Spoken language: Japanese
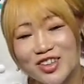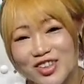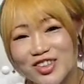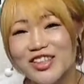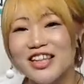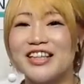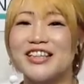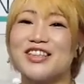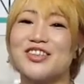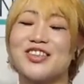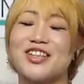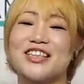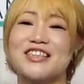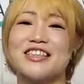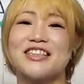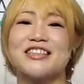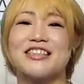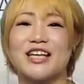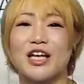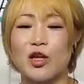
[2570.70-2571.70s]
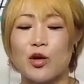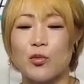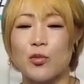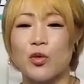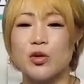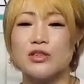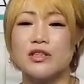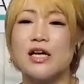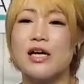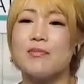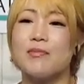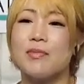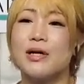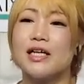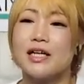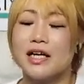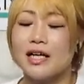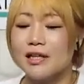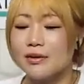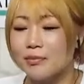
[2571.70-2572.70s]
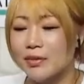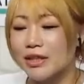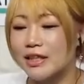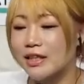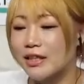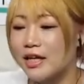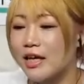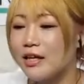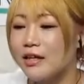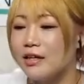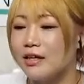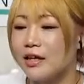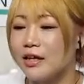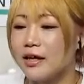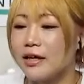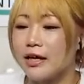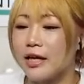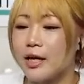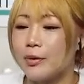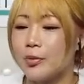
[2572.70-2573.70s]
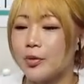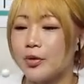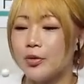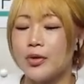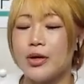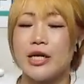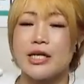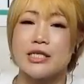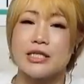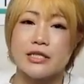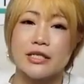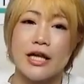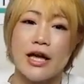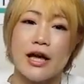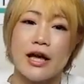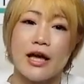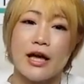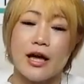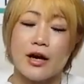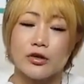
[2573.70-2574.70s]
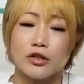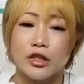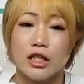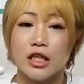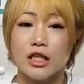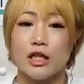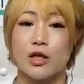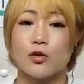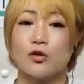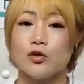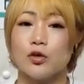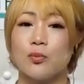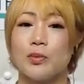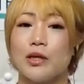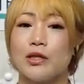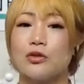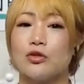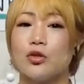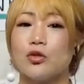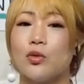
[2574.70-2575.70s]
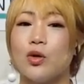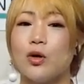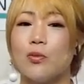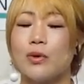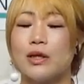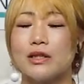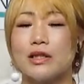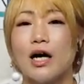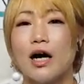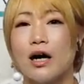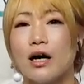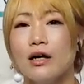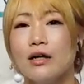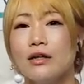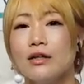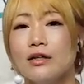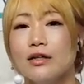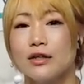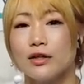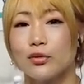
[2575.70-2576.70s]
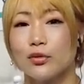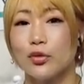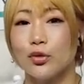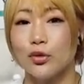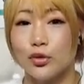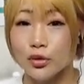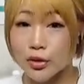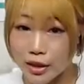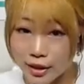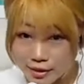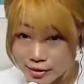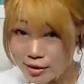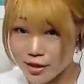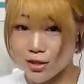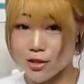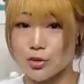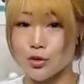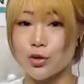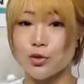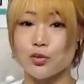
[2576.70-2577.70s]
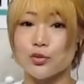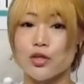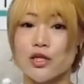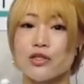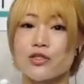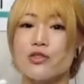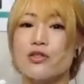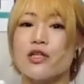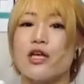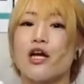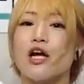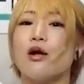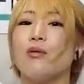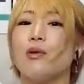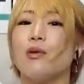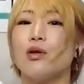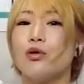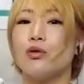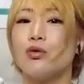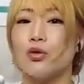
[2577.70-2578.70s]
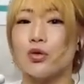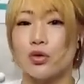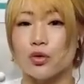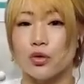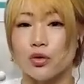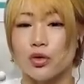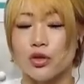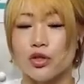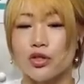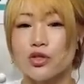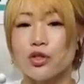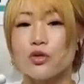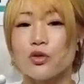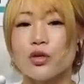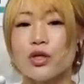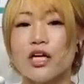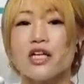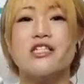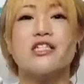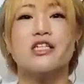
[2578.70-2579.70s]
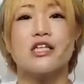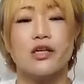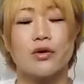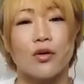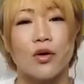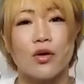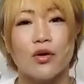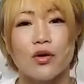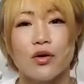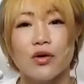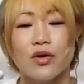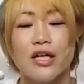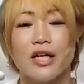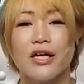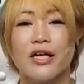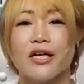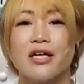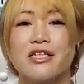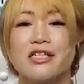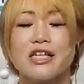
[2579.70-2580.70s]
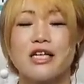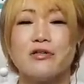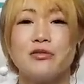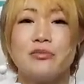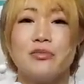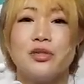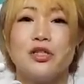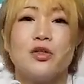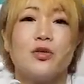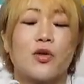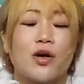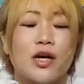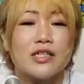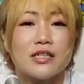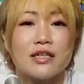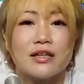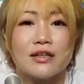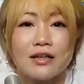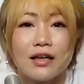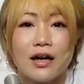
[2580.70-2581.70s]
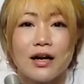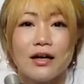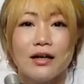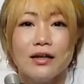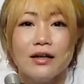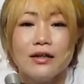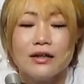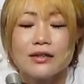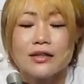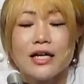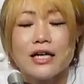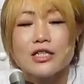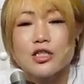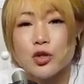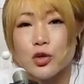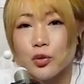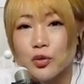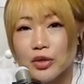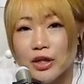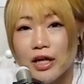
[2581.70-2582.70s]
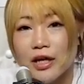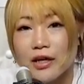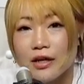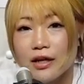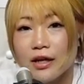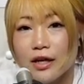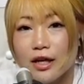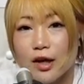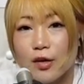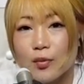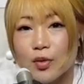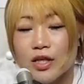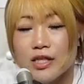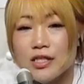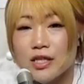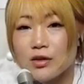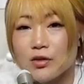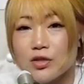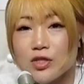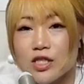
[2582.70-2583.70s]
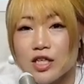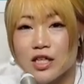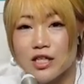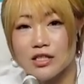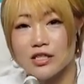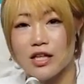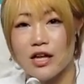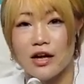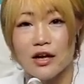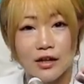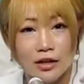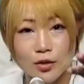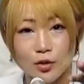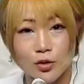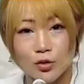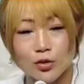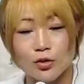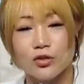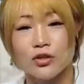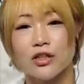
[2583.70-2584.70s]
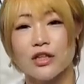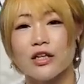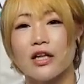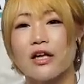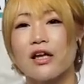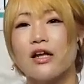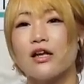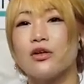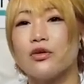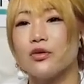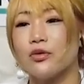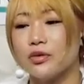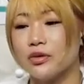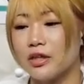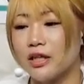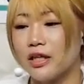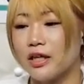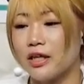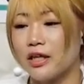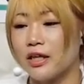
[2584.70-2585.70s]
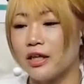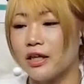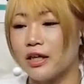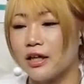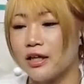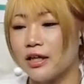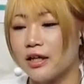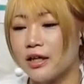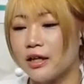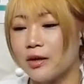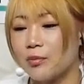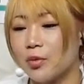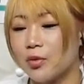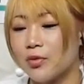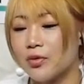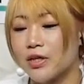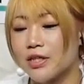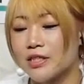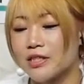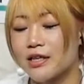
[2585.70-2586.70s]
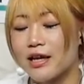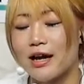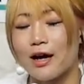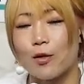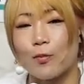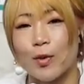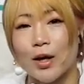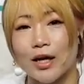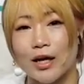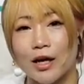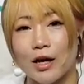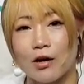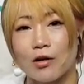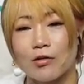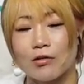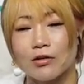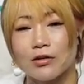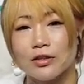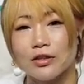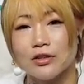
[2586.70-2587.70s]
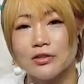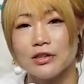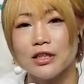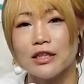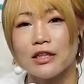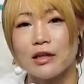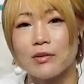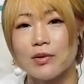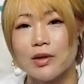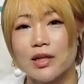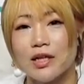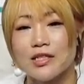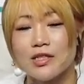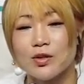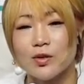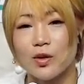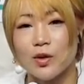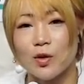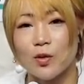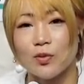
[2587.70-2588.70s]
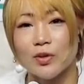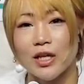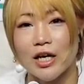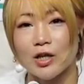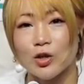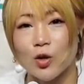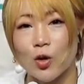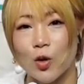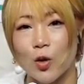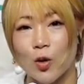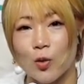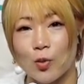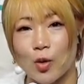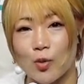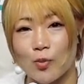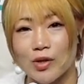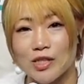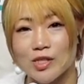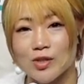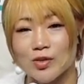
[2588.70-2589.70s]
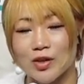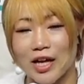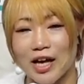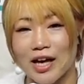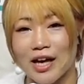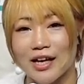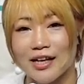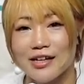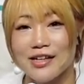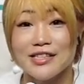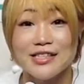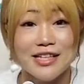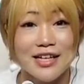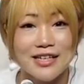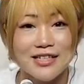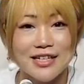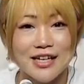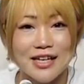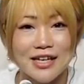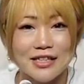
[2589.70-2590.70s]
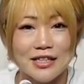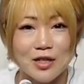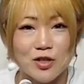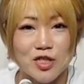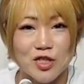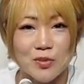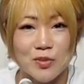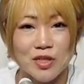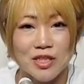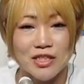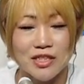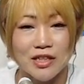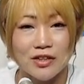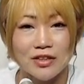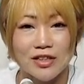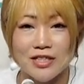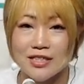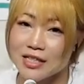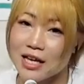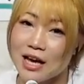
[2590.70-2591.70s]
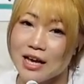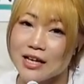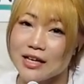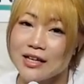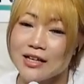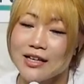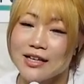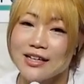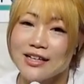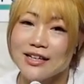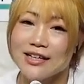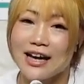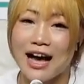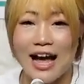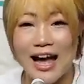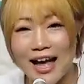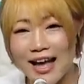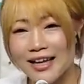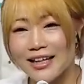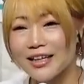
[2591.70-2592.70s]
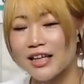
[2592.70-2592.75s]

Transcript: 来るねんっていう感じなんですけども、毎回またね、防衛して、2人でこのベルトをまたこのねスタジオに2つ並べるというその景色を、しかも部位重ねた景色をね、皆さんの月8でお届けできるように、防衛したら毎回を再びゲストに呼びたいと思いますので、ぜひぜひ楽しみにしてください。は